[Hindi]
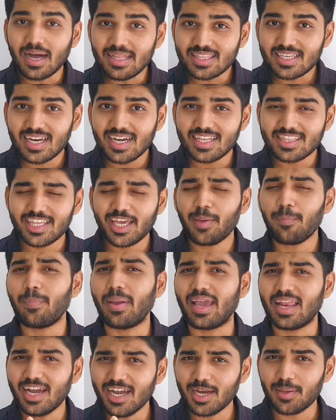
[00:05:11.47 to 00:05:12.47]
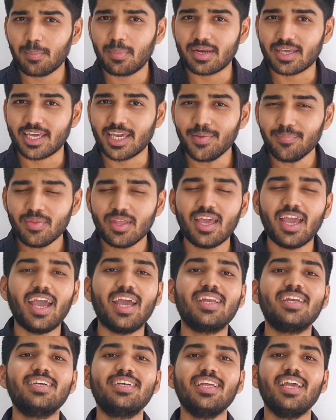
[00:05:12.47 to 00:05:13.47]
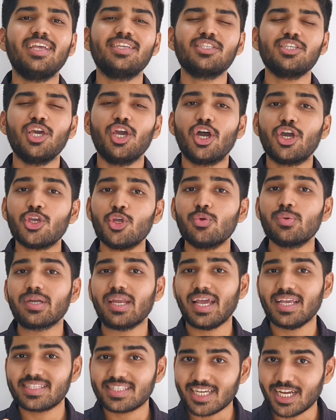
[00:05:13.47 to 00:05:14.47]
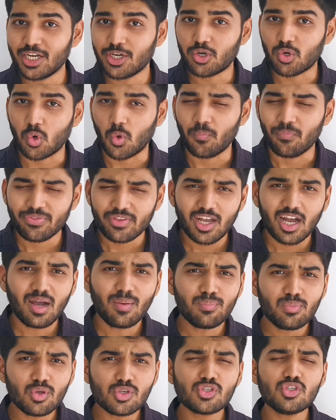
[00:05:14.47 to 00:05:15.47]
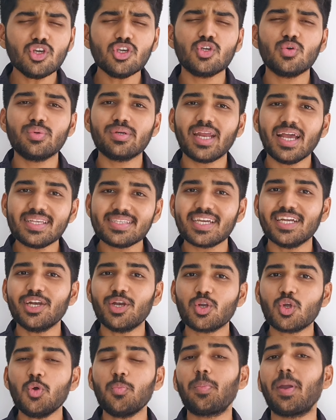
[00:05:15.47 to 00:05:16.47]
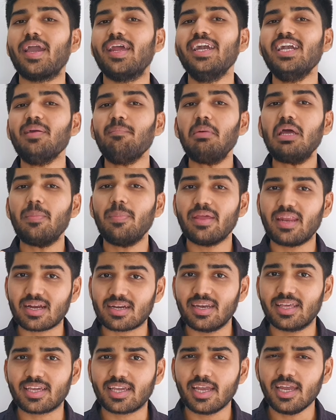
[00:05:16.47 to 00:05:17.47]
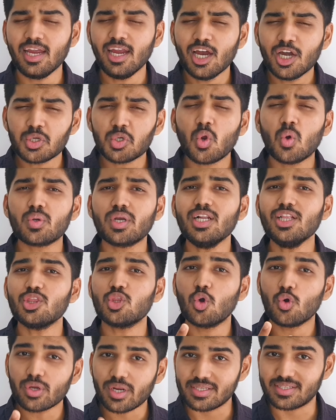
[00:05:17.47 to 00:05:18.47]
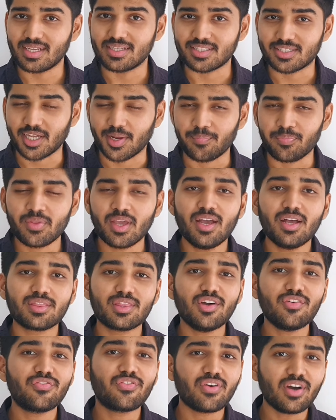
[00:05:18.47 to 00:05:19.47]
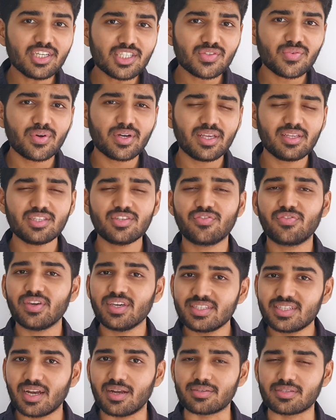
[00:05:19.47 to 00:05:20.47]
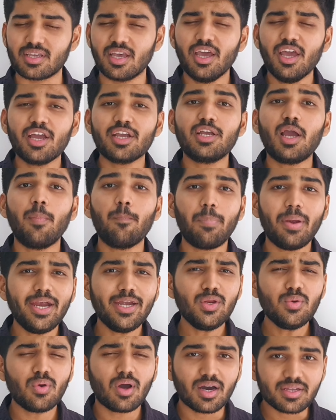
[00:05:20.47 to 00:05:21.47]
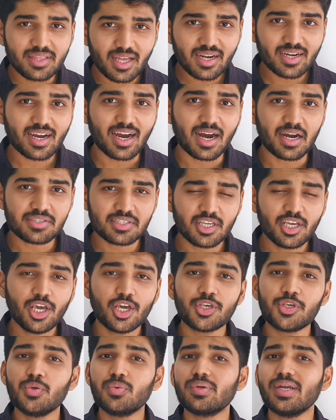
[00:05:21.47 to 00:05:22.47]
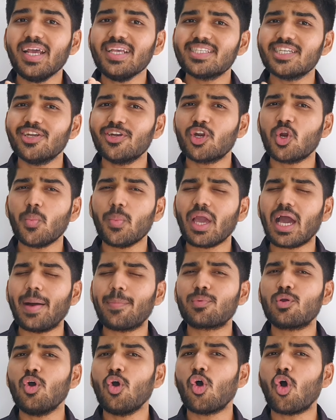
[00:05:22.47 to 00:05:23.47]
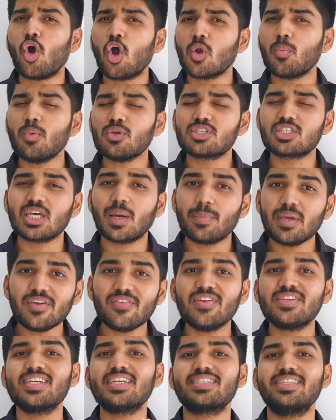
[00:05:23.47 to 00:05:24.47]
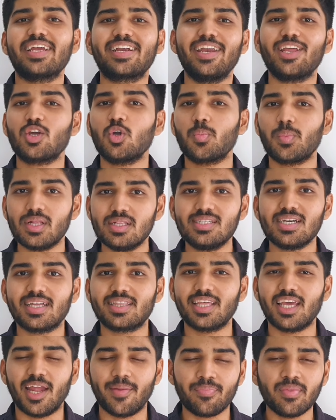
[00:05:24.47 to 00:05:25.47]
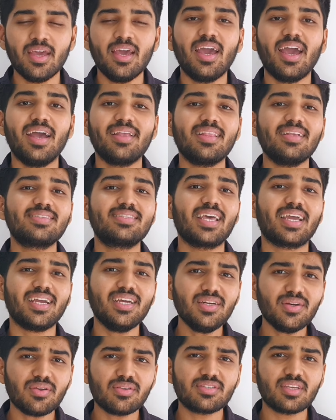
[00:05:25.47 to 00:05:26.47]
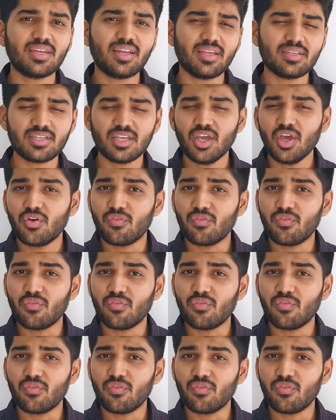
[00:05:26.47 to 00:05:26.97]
बात कर लेते हैं पहले नंबर की एंड इट इज यूनडाई सेंट्रो अब दोस्तों यूनडाई सेंट्रो को पहले नंबर पे रखने के टोटल दो रीजंस है द फर्स्ट वन इज फीचर्स कंपेयर टू अदर कार्स यूनडाई सेंट्रो में आपको ऑलमोस्ट सभी फीचर्स देखने को मिल जाते हैं एंड द सेकेंड रीजन इज